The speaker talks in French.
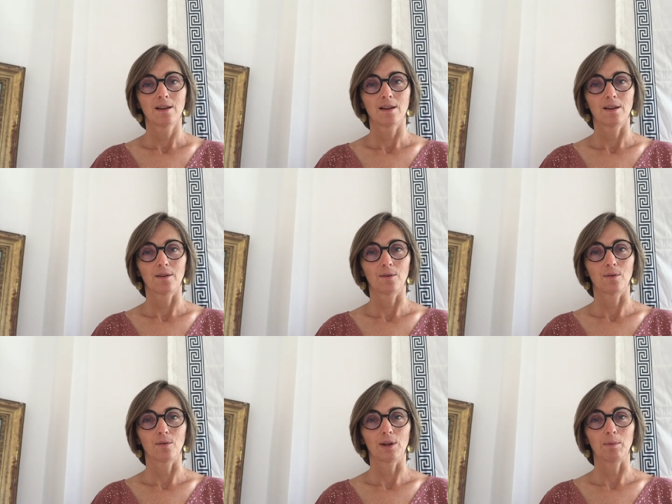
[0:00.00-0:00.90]

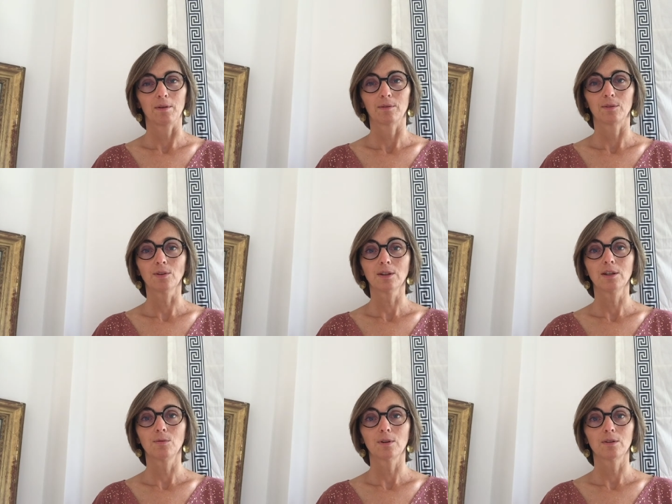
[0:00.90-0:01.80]
Eh bien, dans cette
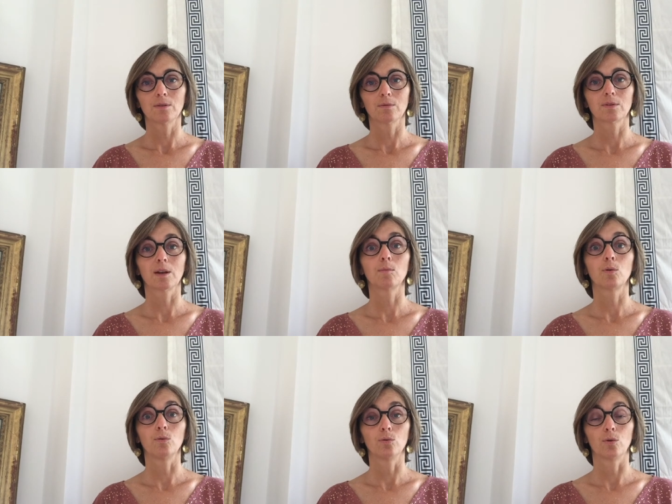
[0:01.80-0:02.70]
situation simple,
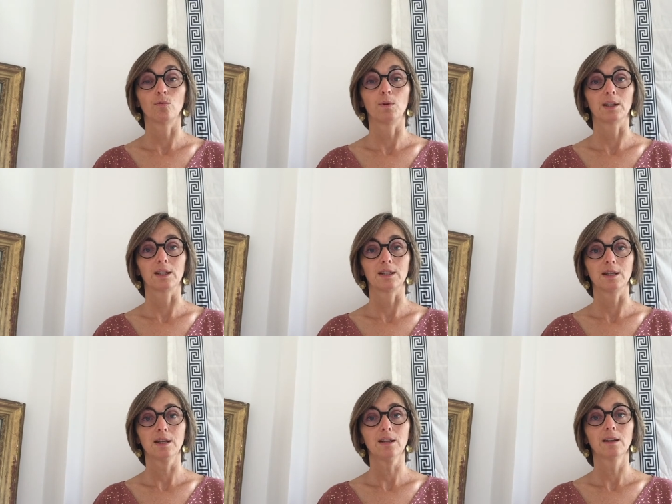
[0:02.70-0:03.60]
connue que vous
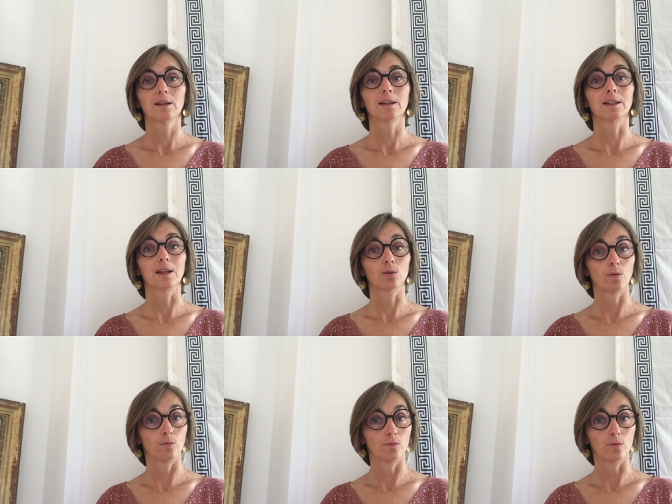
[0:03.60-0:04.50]
maîtrisez, Qu'est-ce que
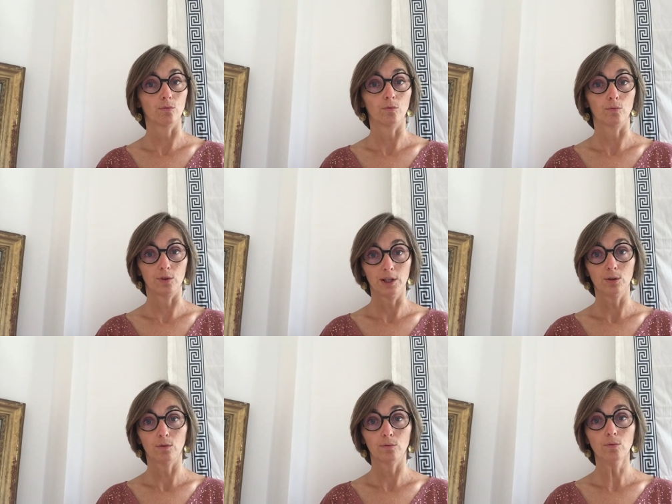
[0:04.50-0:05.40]
vous vous dites
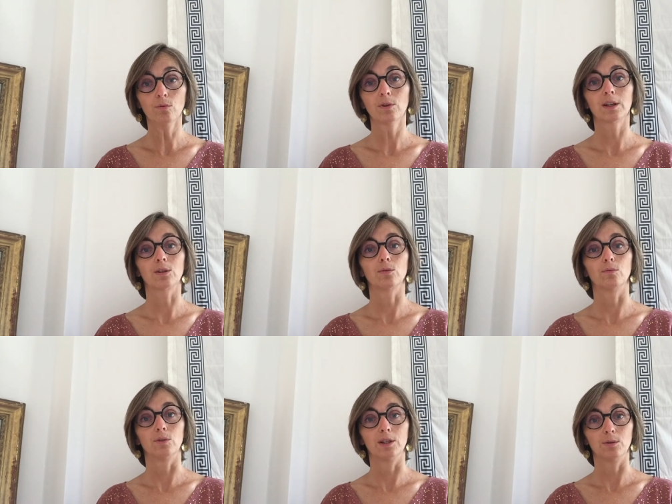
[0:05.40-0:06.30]
de vous Qu'est-ce que
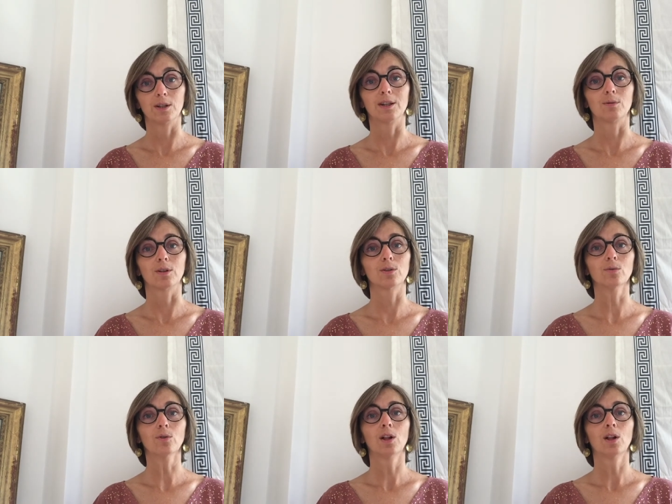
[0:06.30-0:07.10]
vous dites de la situation